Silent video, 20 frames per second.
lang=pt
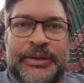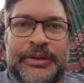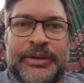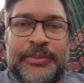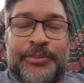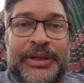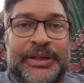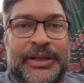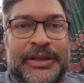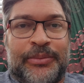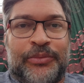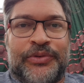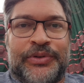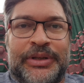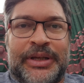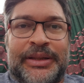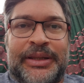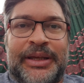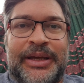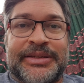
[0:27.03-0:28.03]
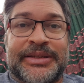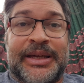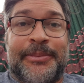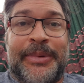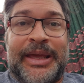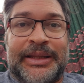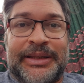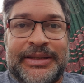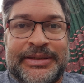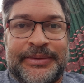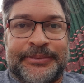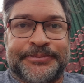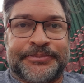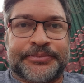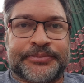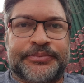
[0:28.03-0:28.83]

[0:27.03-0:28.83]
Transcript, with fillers: É, pretendemos ir até as Gamelas,